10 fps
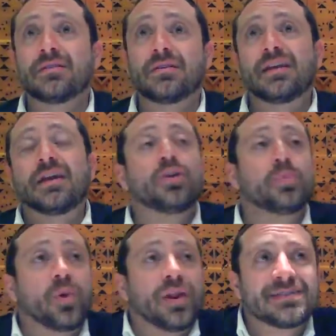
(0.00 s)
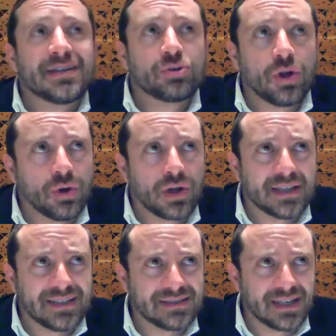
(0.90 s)
ya no puedes hacer todo lo que
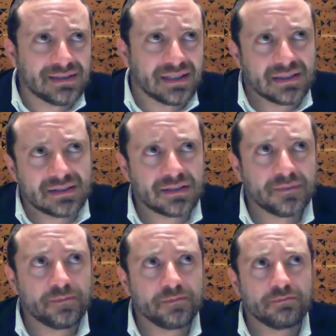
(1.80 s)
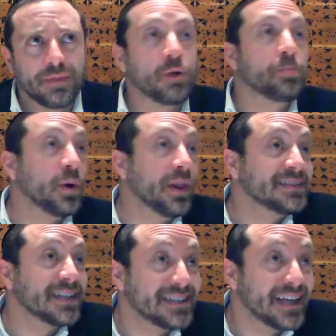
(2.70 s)
hacías antes, pero
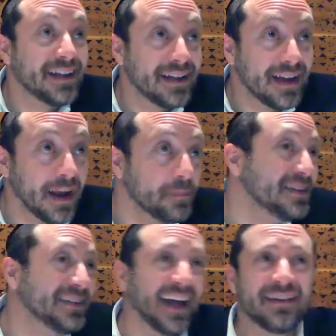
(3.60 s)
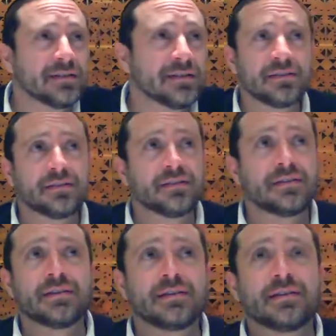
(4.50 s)
puedes hacer la mitad.
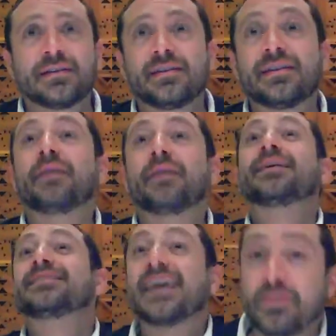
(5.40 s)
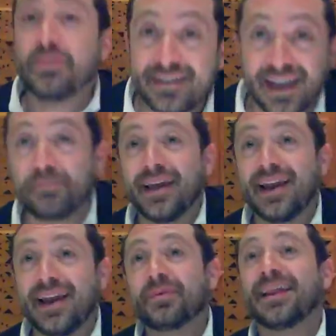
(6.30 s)
Y a veces hay una etapa de
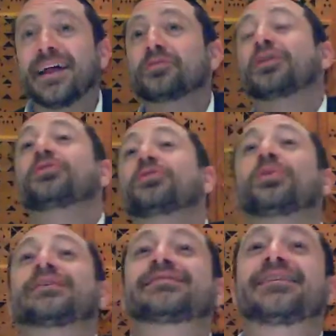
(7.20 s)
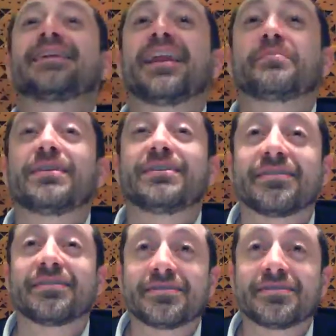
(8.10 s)
la vida donde no puedes hacer ni la mitad.